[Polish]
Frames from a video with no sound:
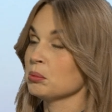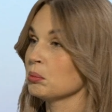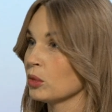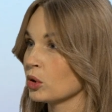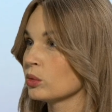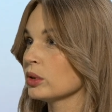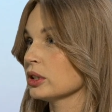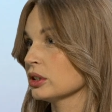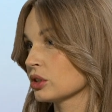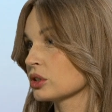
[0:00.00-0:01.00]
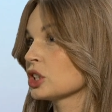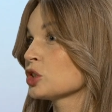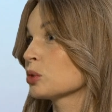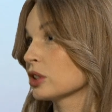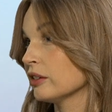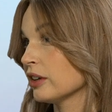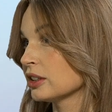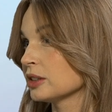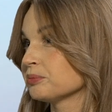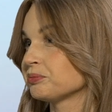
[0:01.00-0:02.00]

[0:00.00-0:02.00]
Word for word: mogły zostać sprzedawane.